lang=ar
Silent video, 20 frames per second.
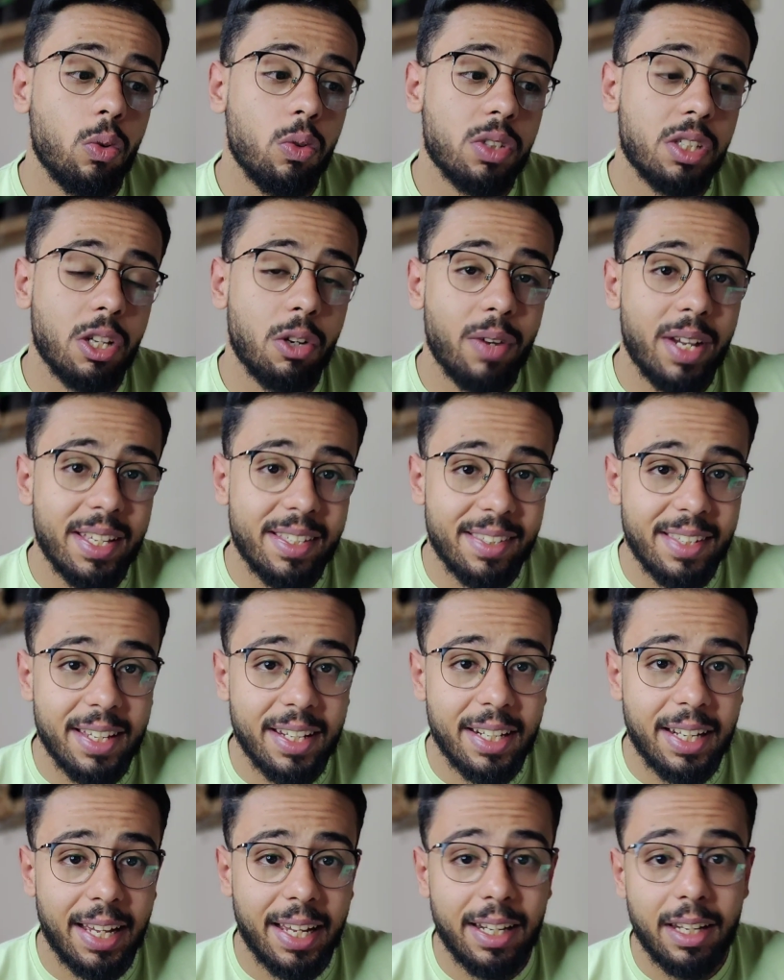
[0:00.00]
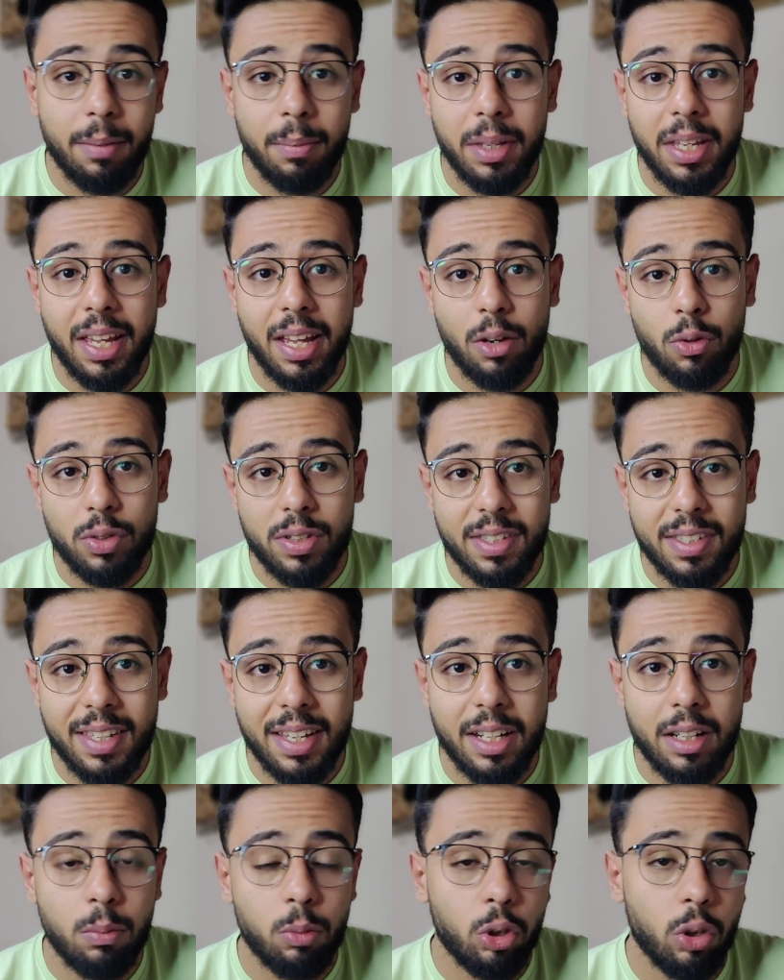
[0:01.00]
سواء السعر العالمي او
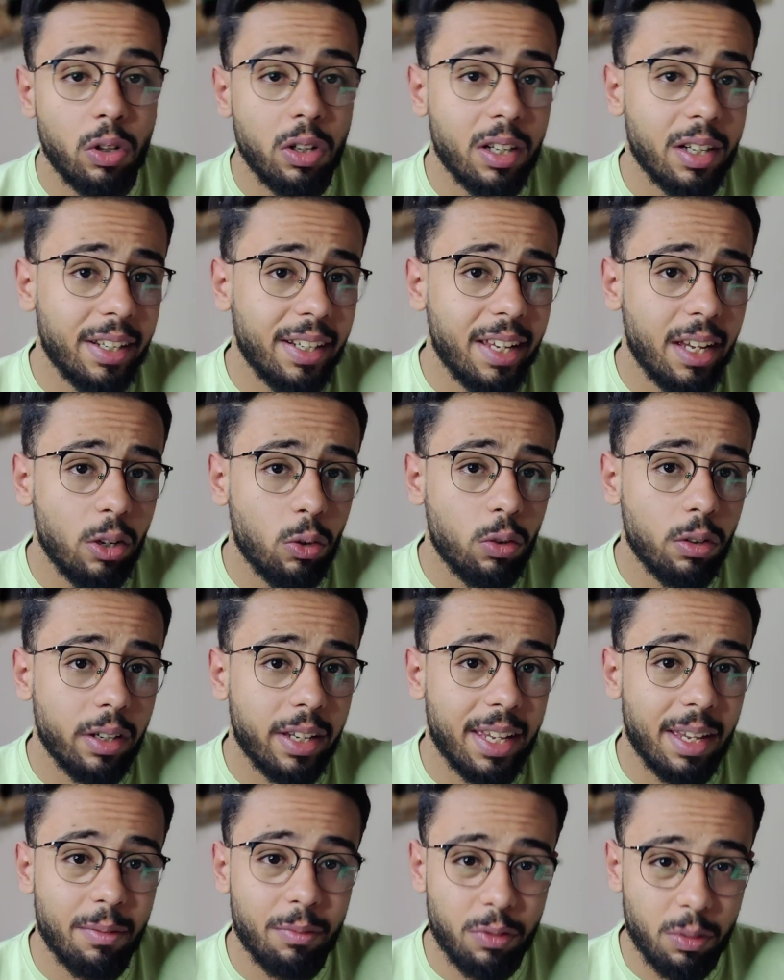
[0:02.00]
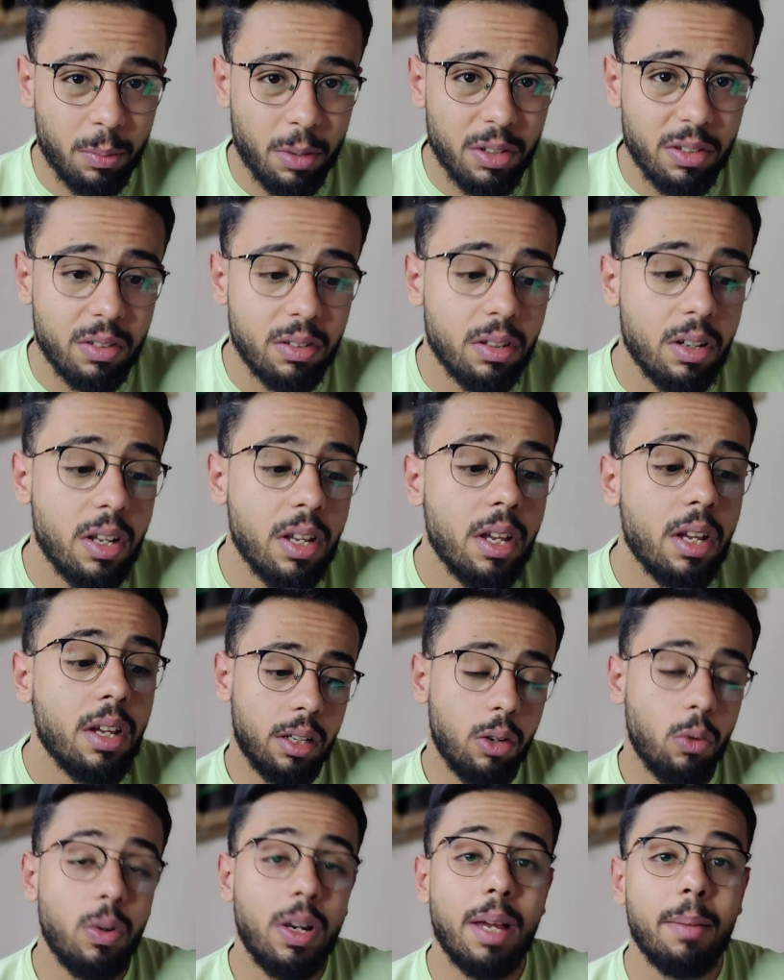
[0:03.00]
السعر المتوقع ليه هيكون كام في مصر
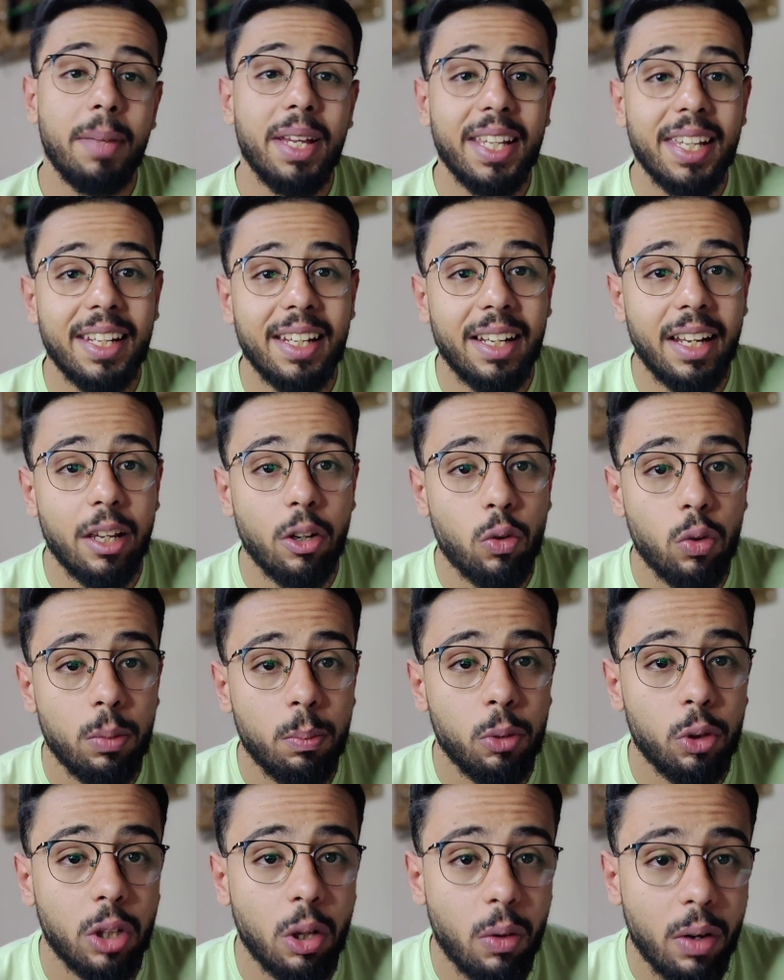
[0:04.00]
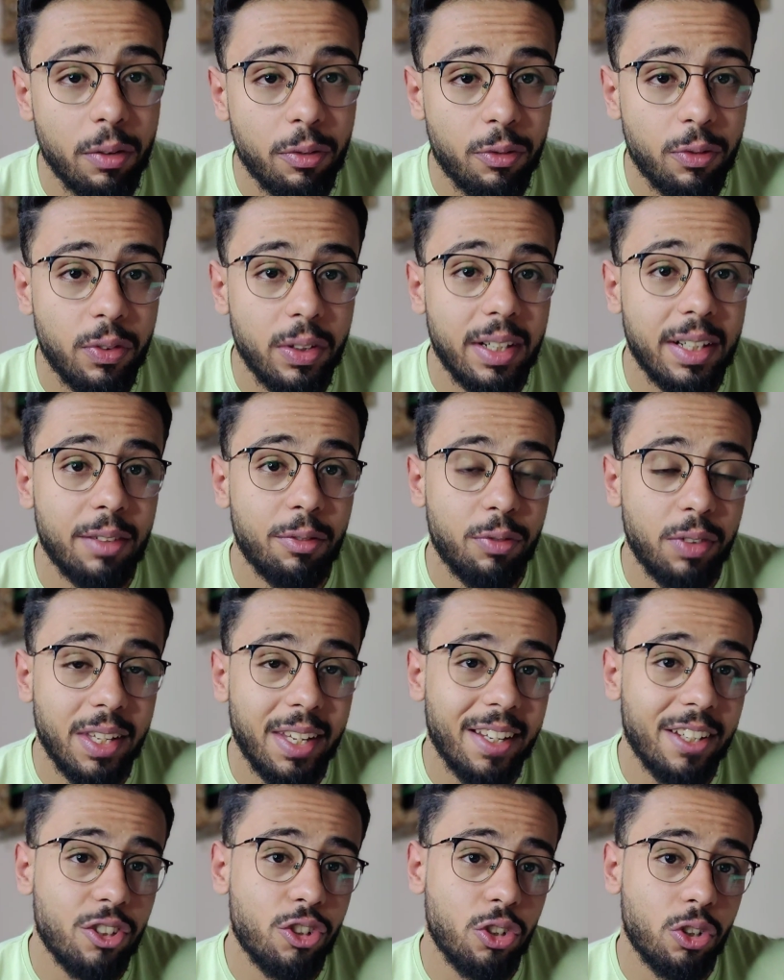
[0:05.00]
والاماكن اللي هيكون متوفر
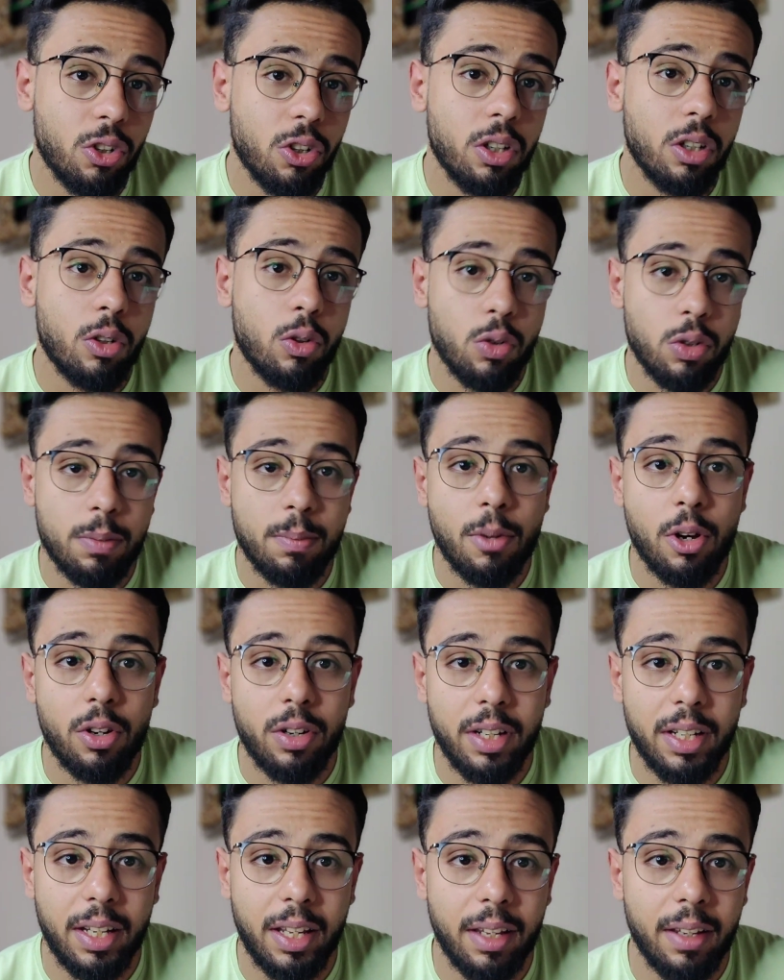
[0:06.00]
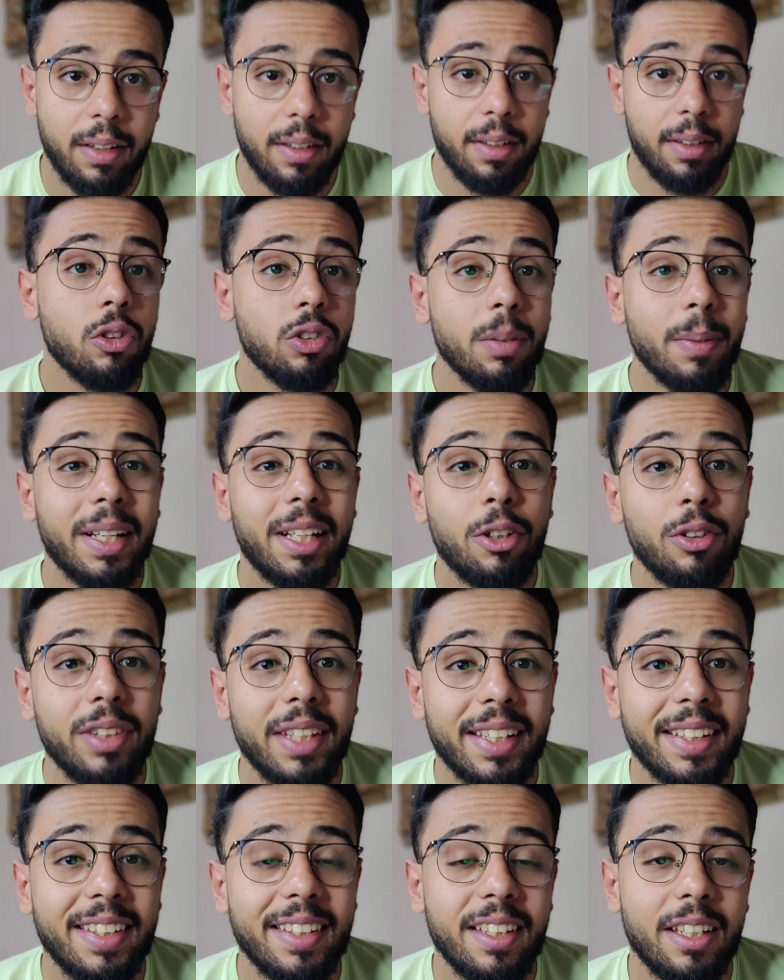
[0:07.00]
فيها شراء كوزم ار ان اي طبعا لو
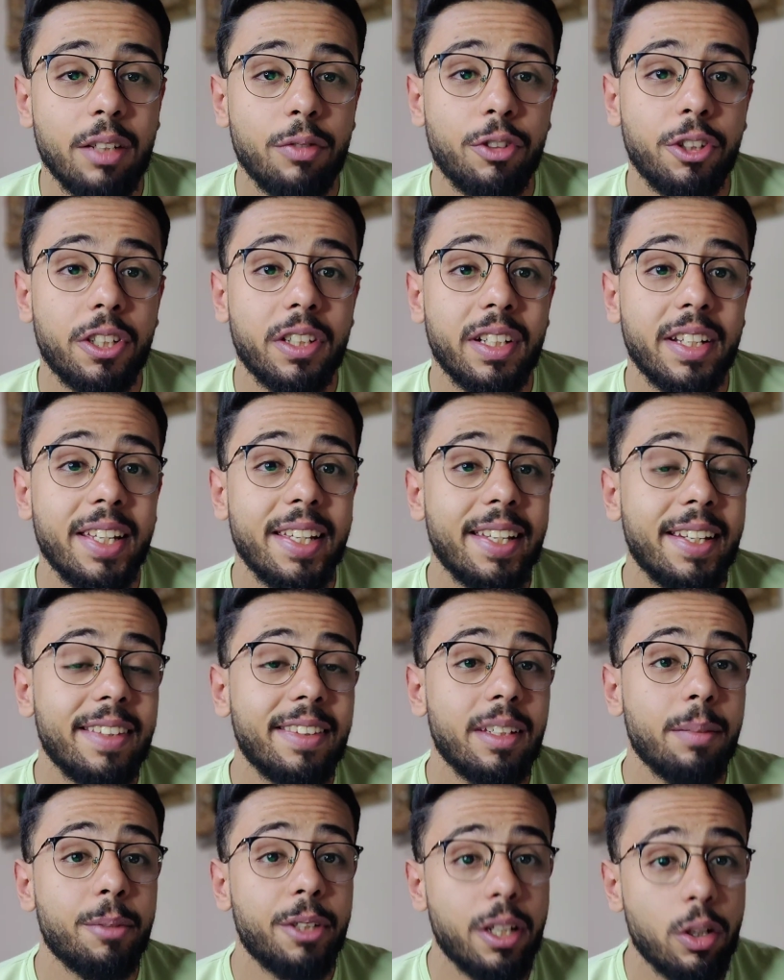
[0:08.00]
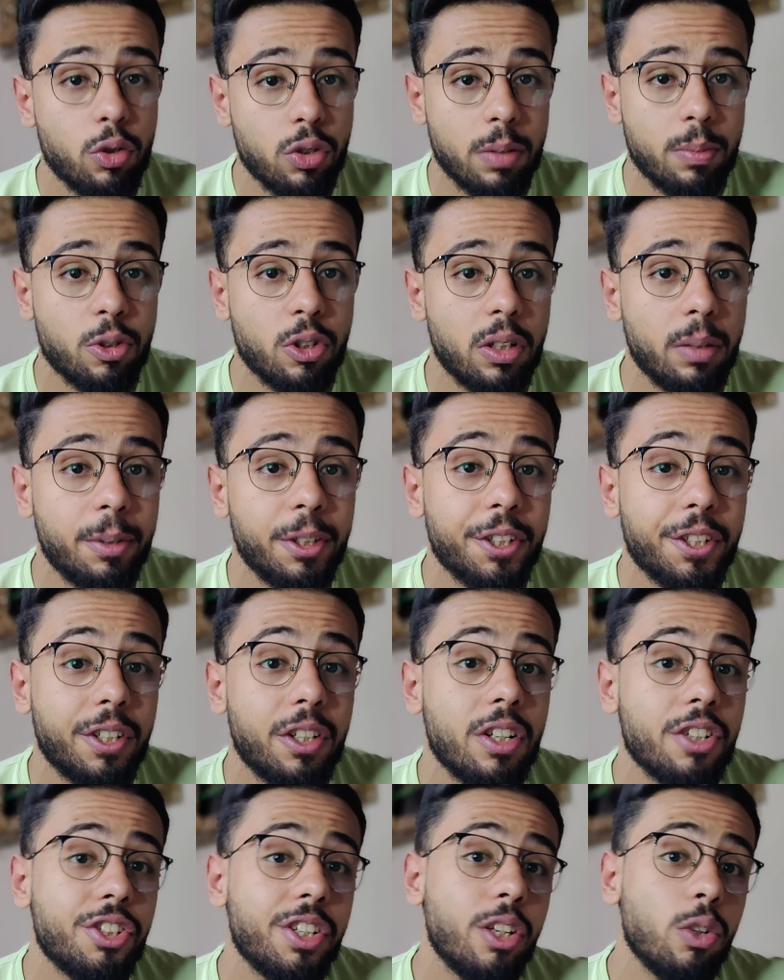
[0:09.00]
انت جديد هنا في القناه يا ريت تعمل لايك وسبسكرايب
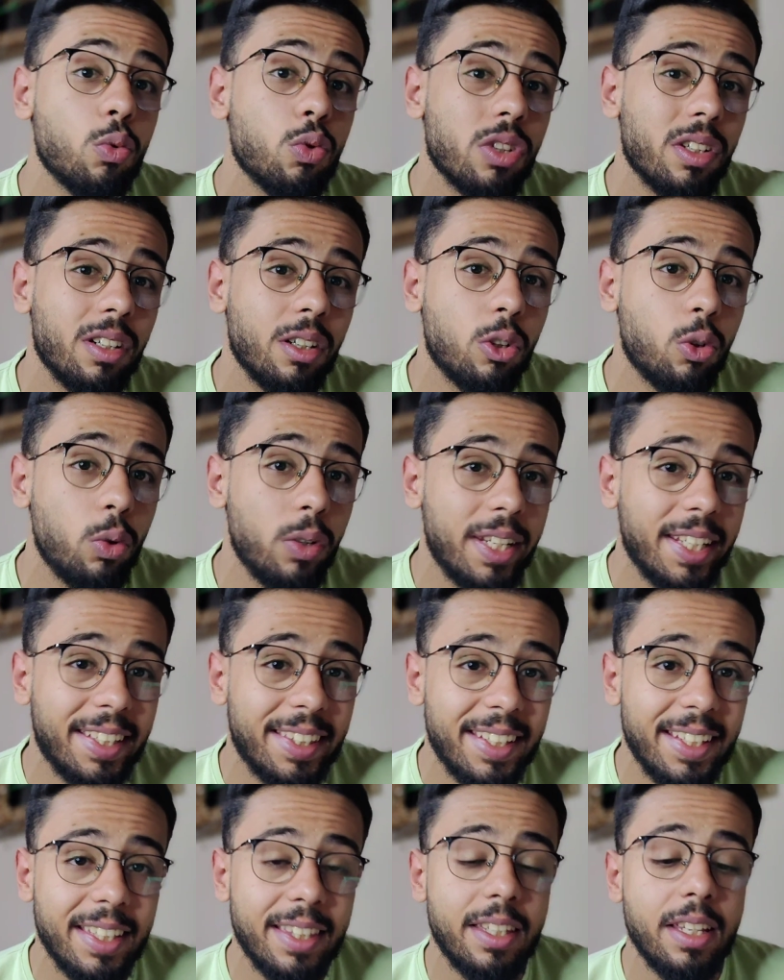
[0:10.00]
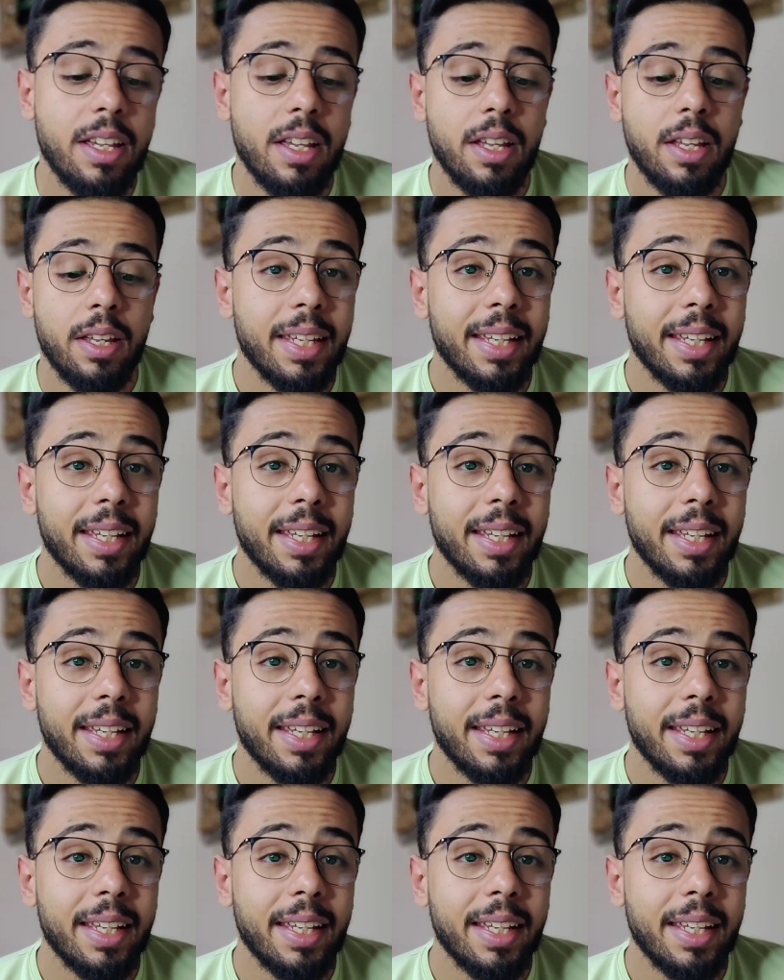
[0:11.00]
للقناه عشان يوصلك كل جديد